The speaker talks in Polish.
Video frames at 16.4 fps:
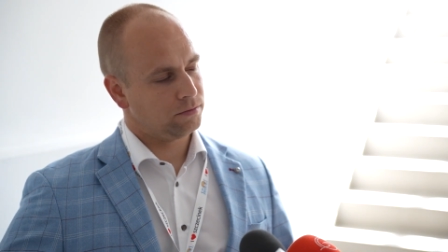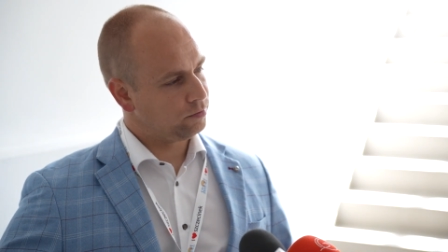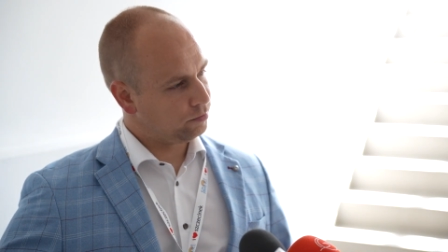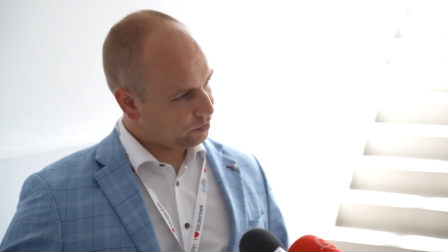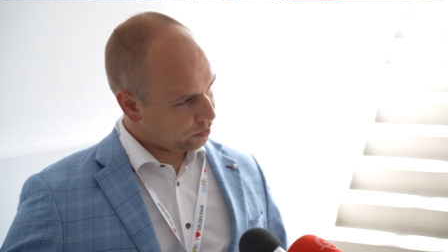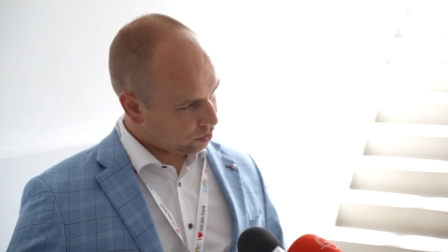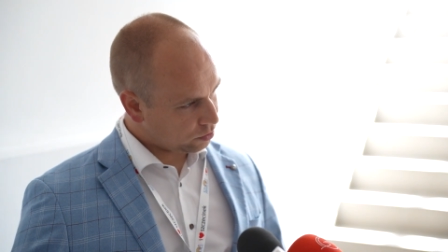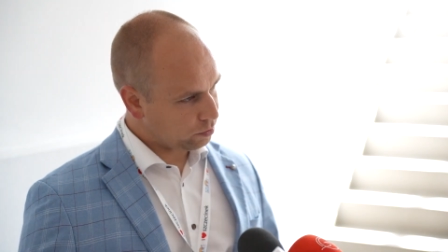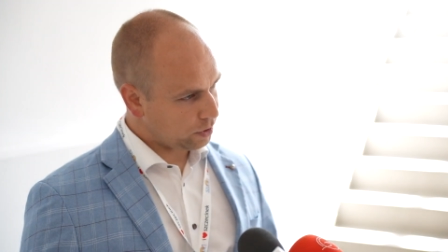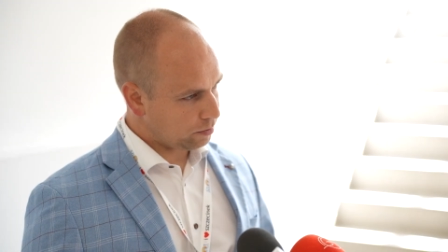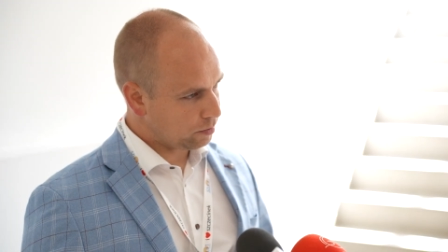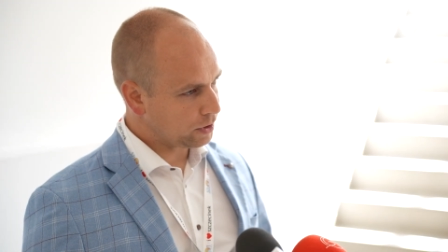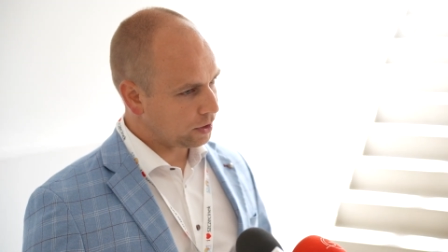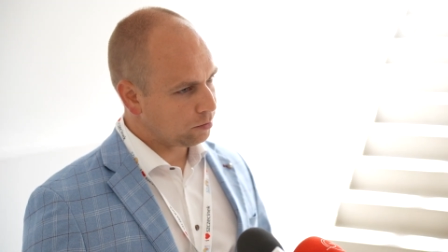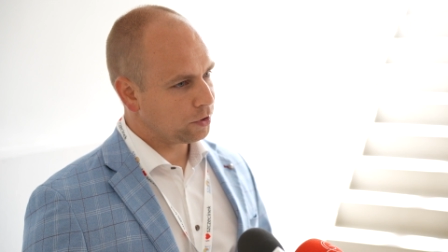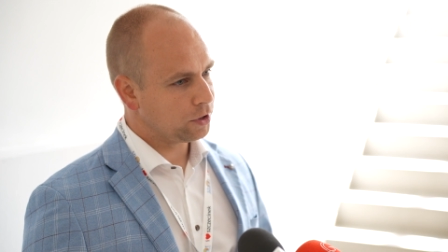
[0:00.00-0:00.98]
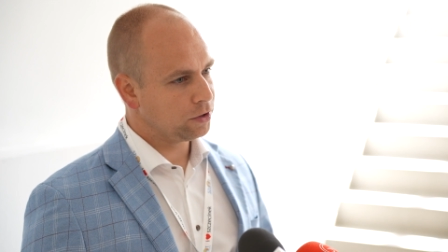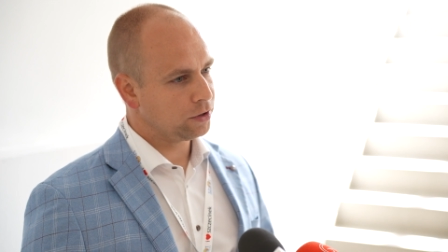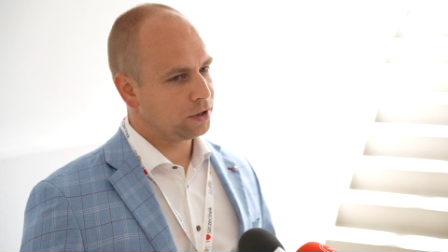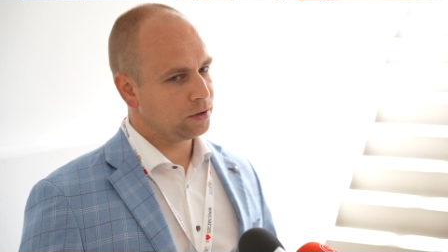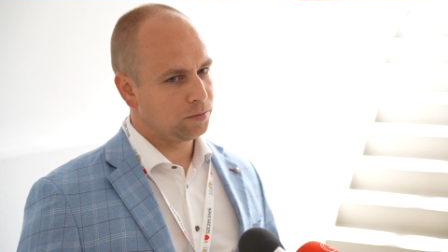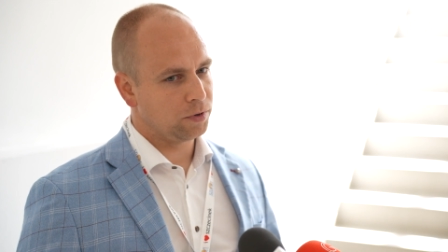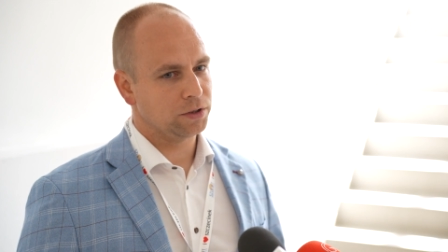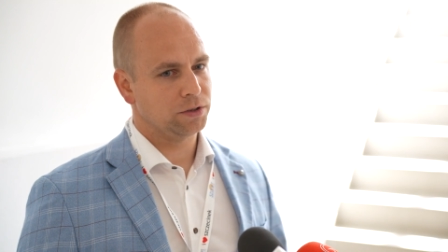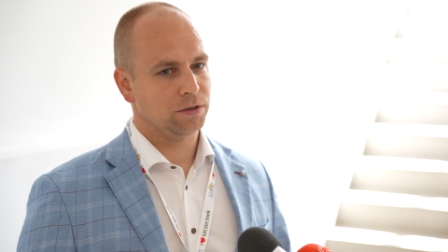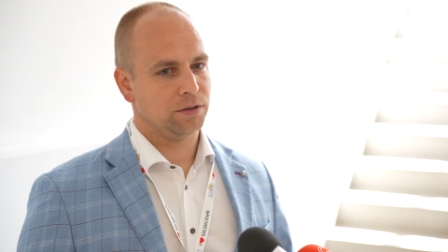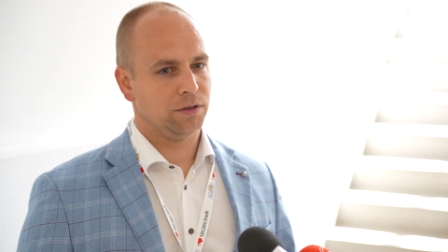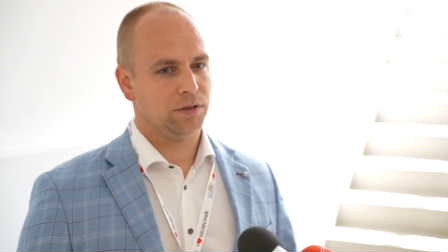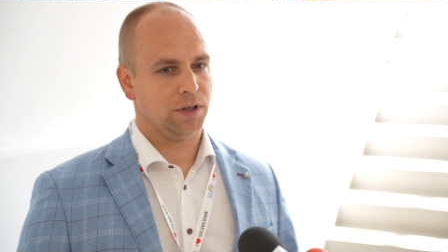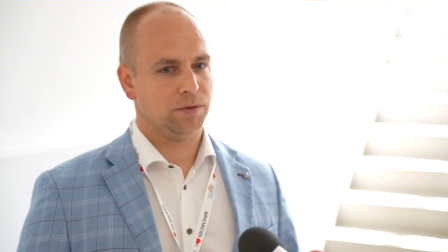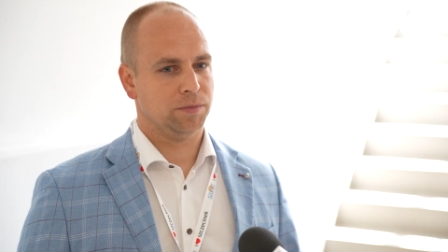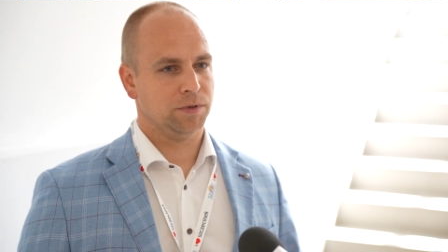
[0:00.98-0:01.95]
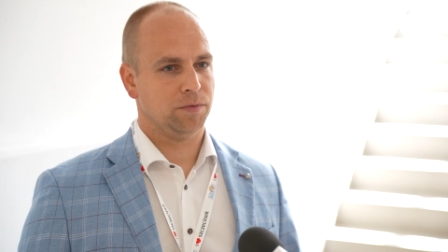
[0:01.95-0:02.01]
Wykonujemy ten monitoring po
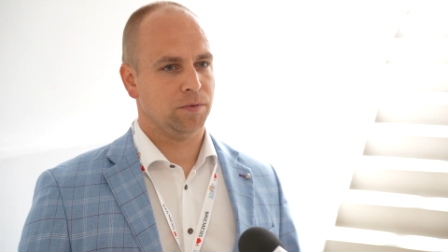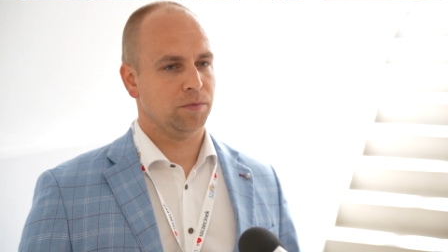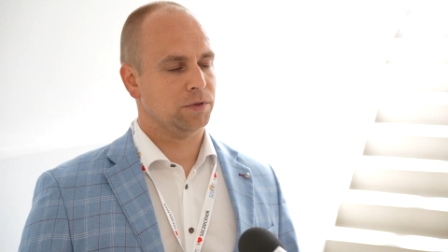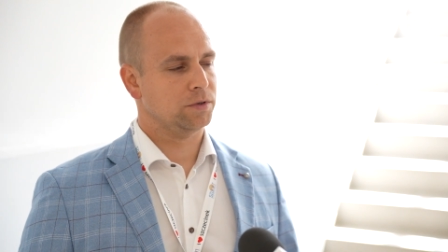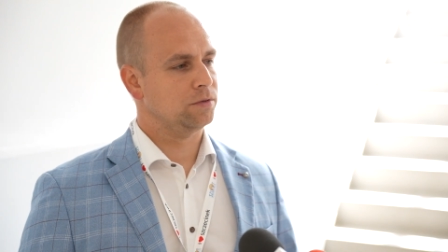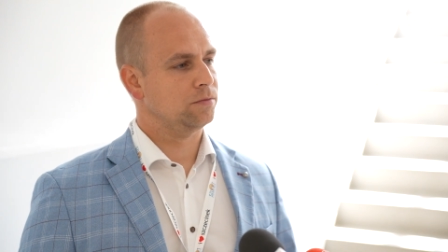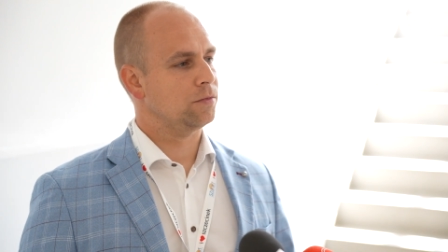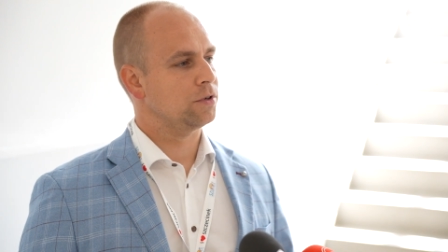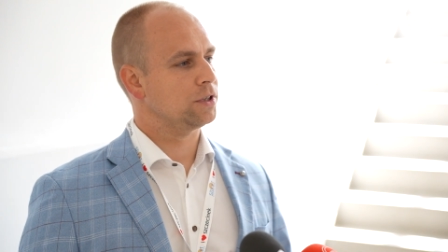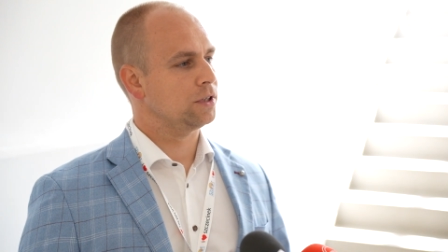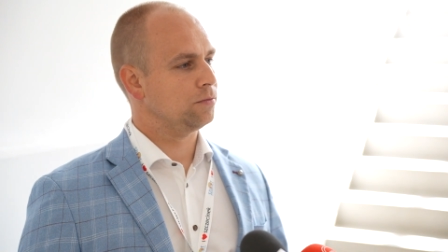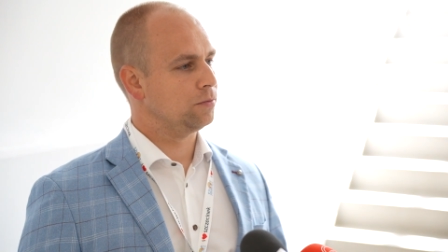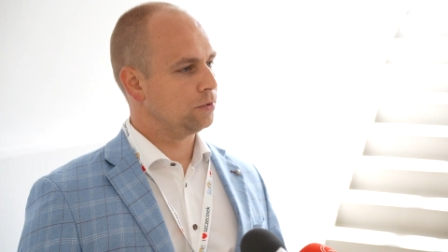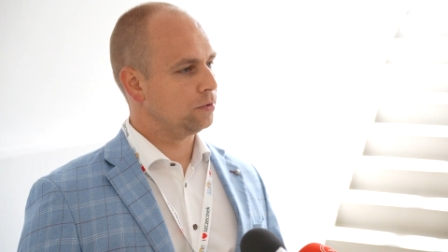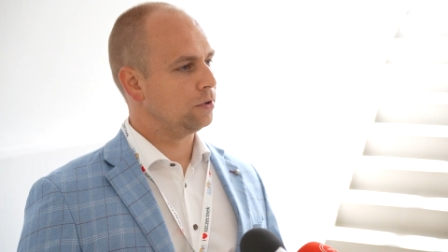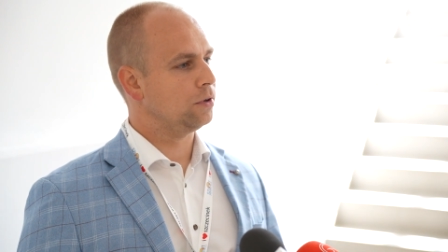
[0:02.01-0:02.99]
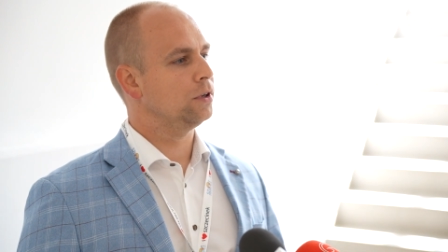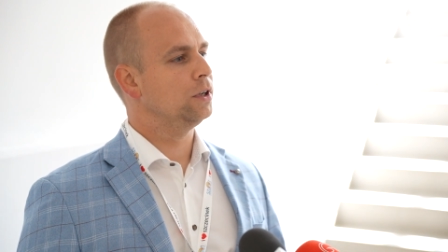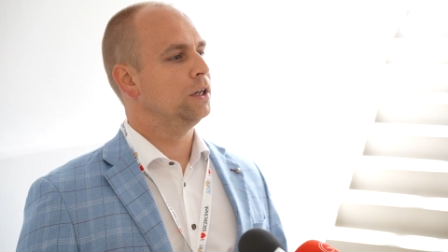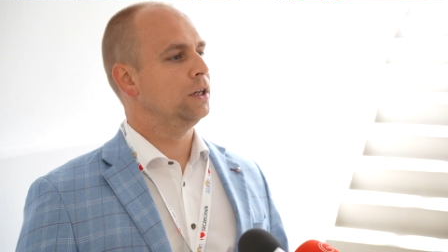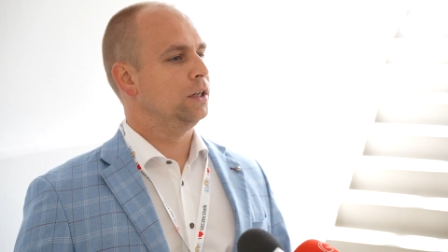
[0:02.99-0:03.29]
to, aby po prostu można było